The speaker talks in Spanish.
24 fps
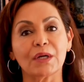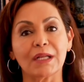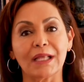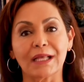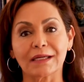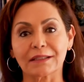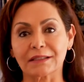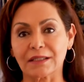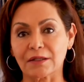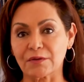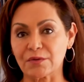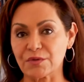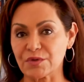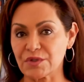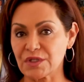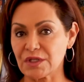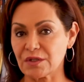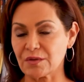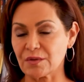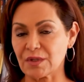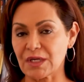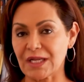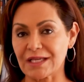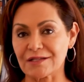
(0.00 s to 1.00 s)
le han
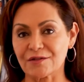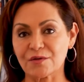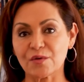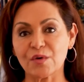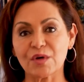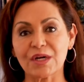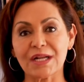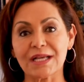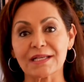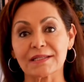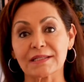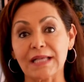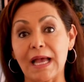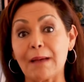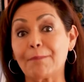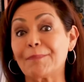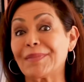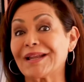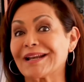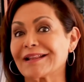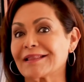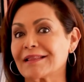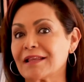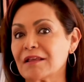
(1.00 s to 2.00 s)
reducido las horas, ha
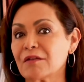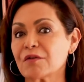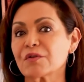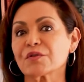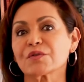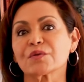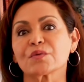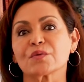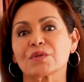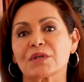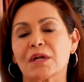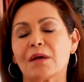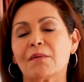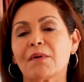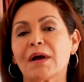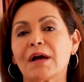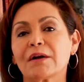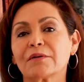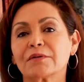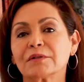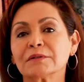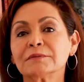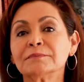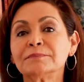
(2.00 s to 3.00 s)
perdido su
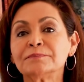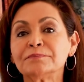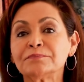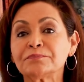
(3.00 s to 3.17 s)
trabajo